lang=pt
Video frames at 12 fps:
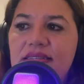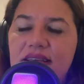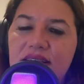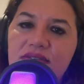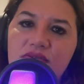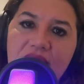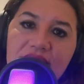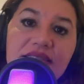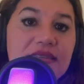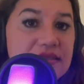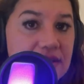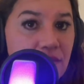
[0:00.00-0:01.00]

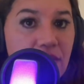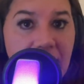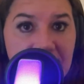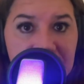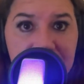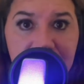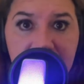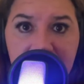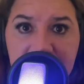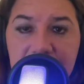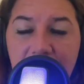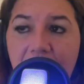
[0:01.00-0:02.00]
sexuais que são
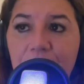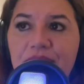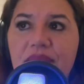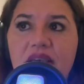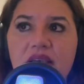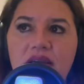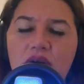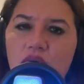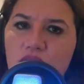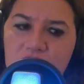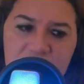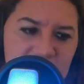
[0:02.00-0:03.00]
lésbicas, tá?
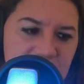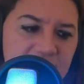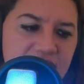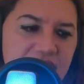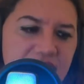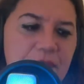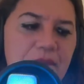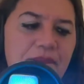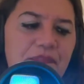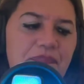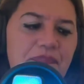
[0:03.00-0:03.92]
Inclusive,